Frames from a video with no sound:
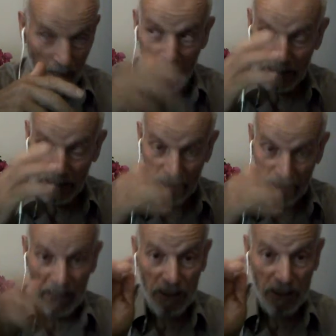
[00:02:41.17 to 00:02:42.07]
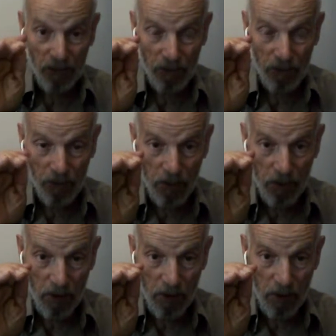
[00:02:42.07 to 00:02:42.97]
حتى اللي يخدم
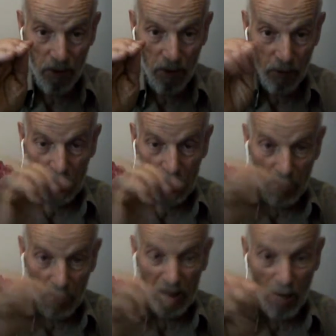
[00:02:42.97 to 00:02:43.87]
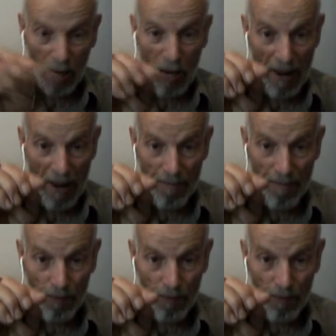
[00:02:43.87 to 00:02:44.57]
في شبه دولة